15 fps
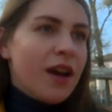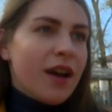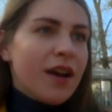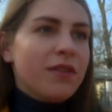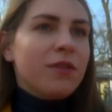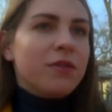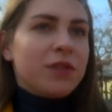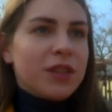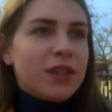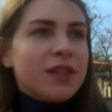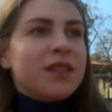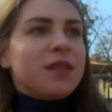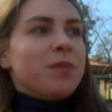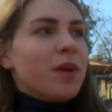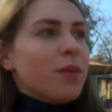а во-вторых,
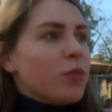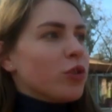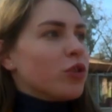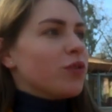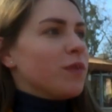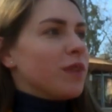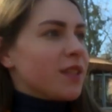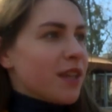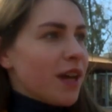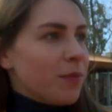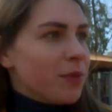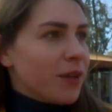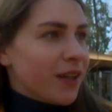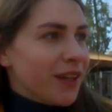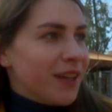тебе может
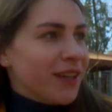внезапно